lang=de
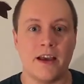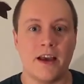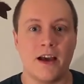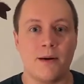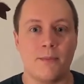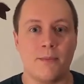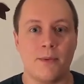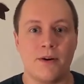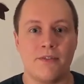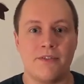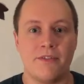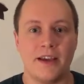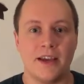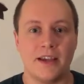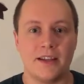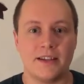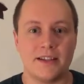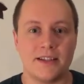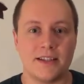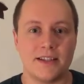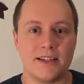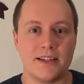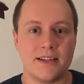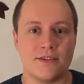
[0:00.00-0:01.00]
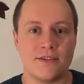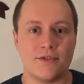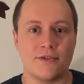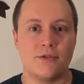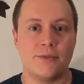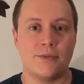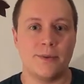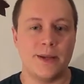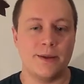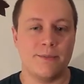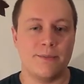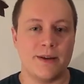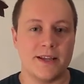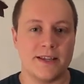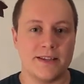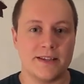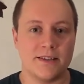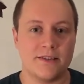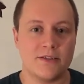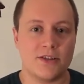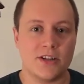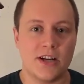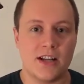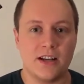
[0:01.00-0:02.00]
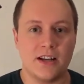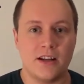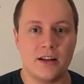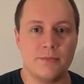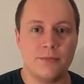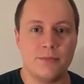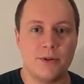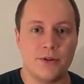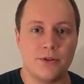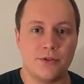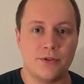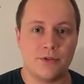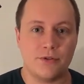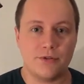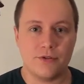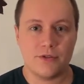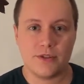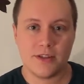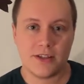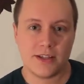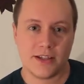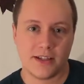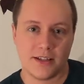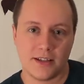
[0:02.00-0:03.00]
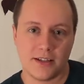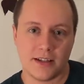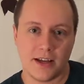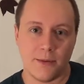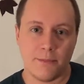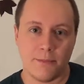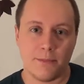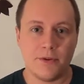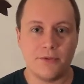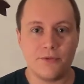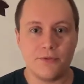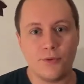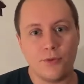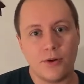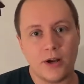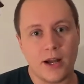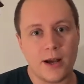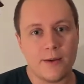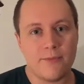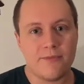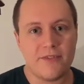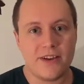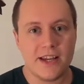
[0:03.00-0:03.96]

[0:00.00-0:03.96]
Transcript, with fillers: Aber während ich dann so über die Messe geschlendert bin und abgewogen habe,